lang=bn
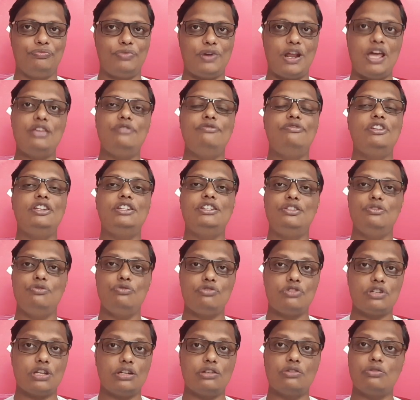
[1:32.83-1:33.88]
প্রাইভেট
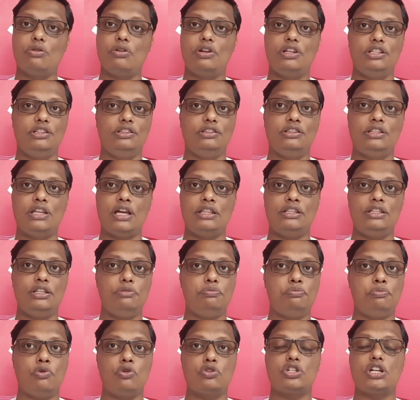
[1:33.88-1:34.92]
টিউশন করেন তাদের
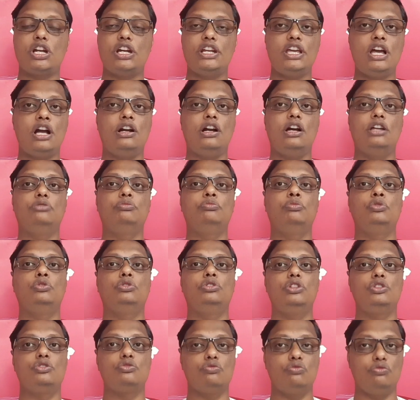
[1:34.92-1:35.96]
পশারে আঘাত
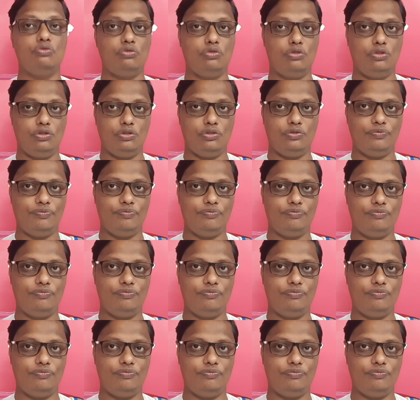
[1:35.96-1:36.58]
করতে শুরু করলো